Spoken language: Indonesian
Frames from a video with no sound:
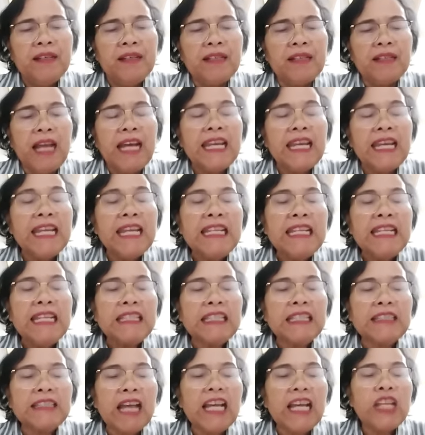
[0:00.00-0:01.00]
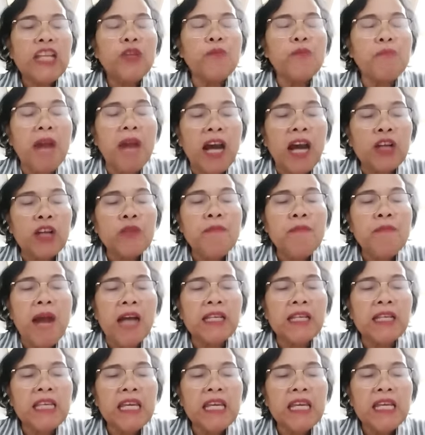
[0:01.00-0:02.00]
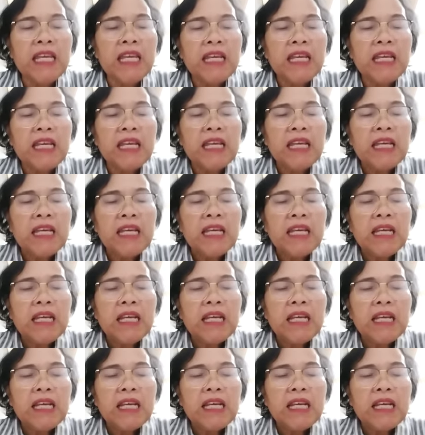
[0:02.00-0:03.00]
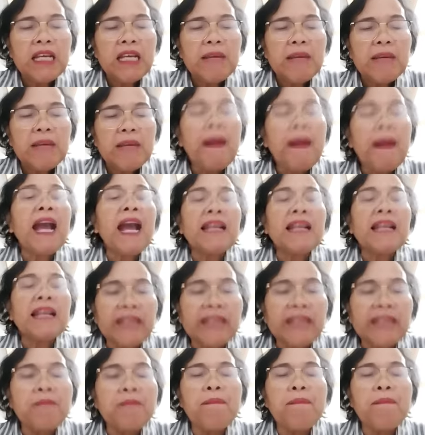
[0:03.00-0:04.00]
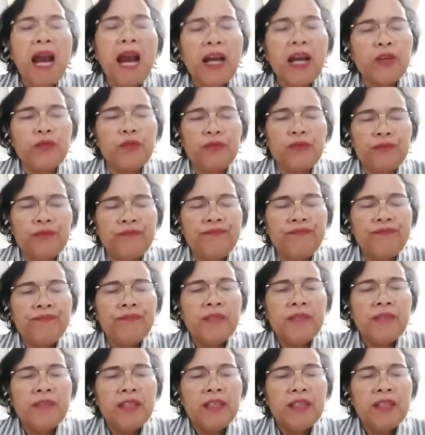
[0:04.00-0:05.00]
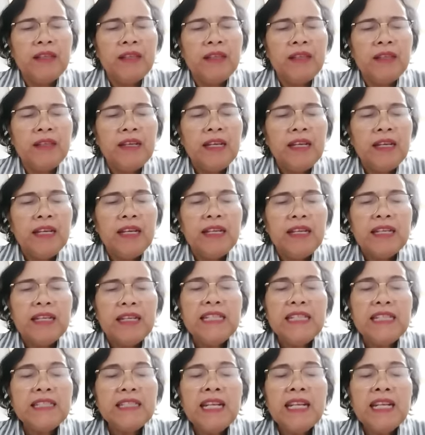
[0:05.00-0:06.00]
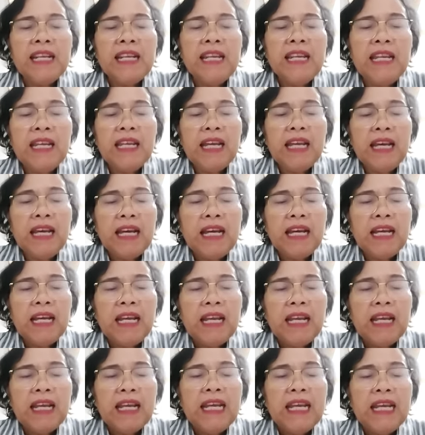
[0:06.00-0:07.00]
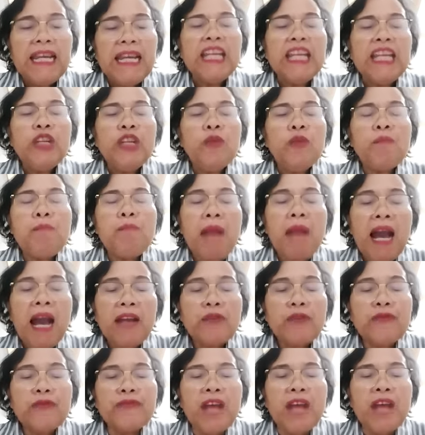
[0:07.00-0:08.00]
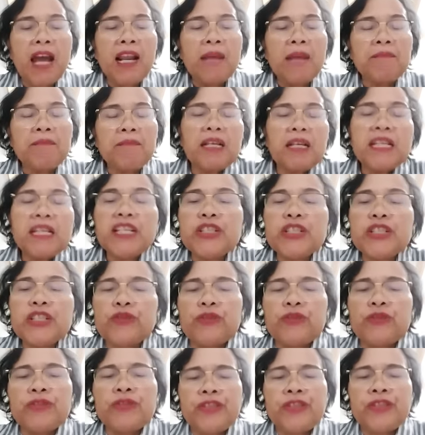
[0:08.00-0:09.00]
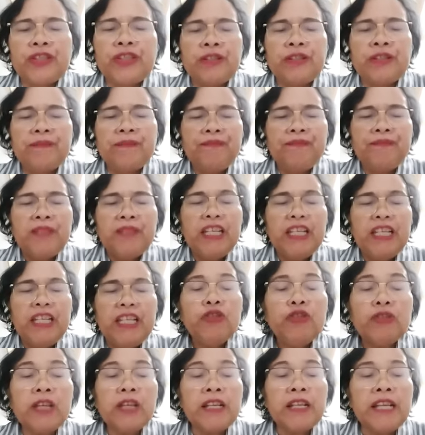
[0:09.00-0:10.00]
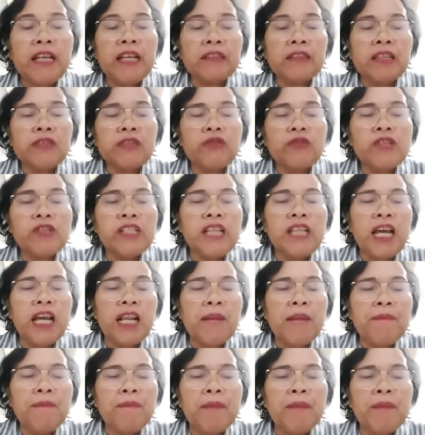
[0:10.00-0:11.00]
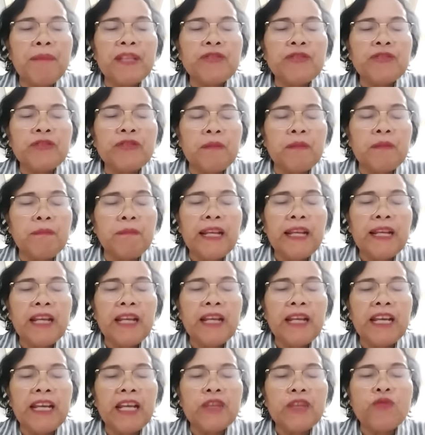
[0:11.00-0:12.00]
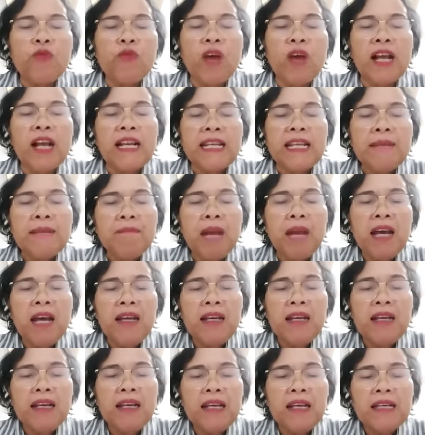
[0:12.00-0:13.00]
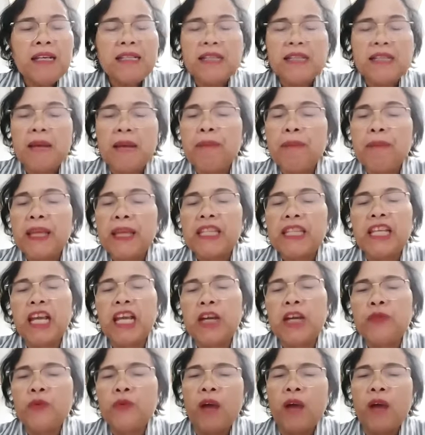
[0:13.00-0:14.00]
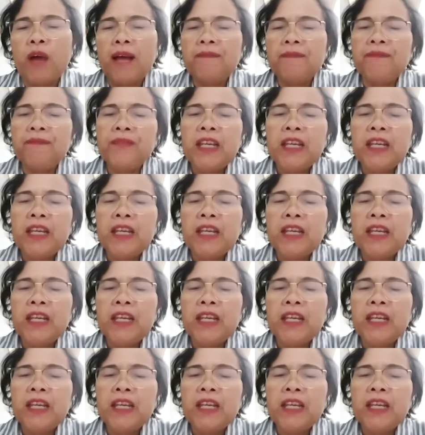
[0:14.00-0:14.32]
Nah, ini tentang hidup baru bagi pengantin baru. Di sini hidup baru dalam Kristus. Itu tadi yang tertulis dalam Efesus 4 ayat 25 sampai 32.